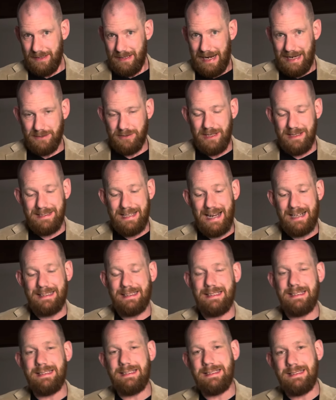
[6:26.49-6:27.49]
Also er
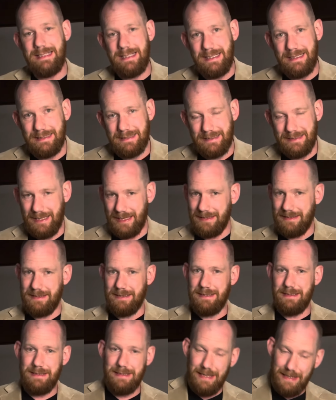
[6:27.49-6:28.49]
sagt ihnen nicht, dass sie
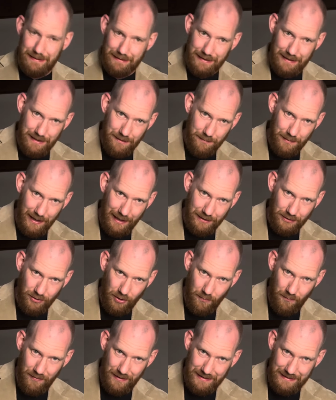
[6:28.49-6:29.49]
nicht in den Himmelreich
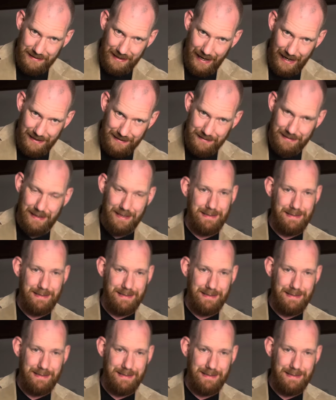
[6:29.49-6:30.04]
kommen, weil sie reich sind.